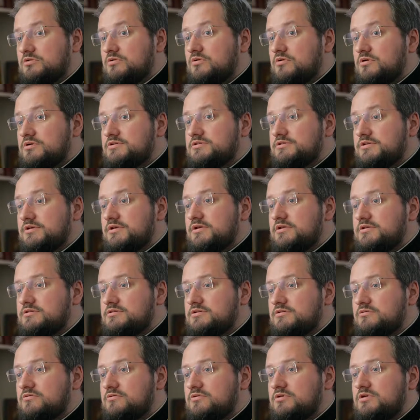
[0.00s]
Кто стоит
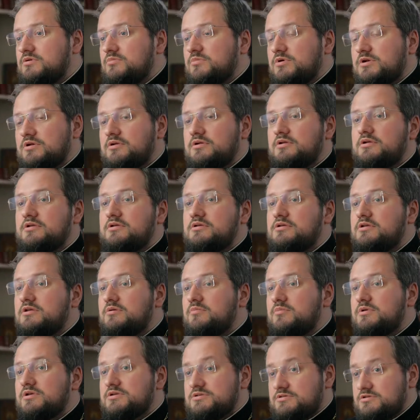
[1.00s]
за другими
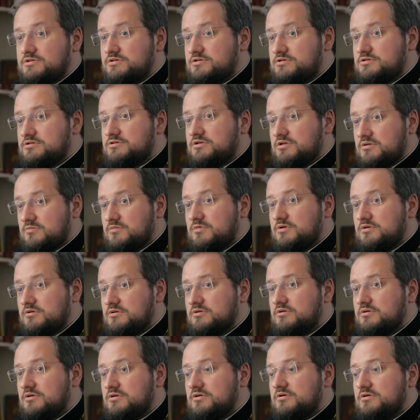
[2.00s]
религиями языческими,
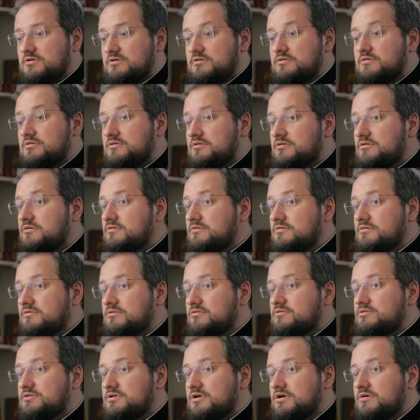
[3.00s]
да, ну,
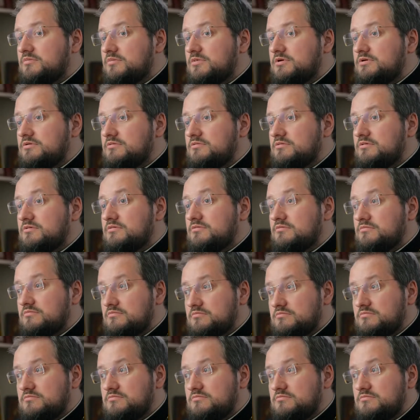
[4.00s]
друзья мои? Да? Ну.